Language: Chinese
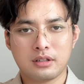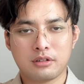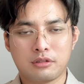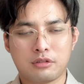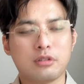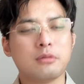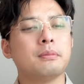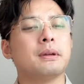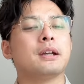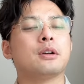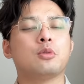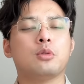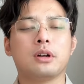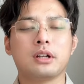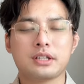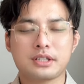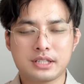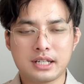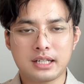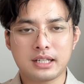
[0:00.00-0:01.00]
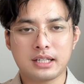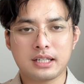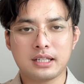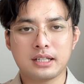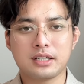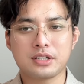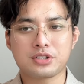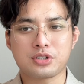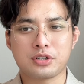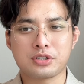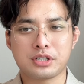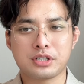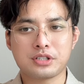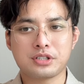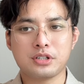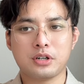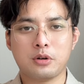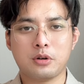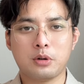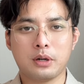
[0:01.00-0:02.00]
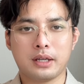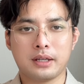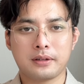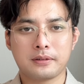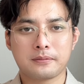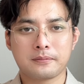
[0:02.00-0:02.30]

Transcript: 去美国建立一个小型社会，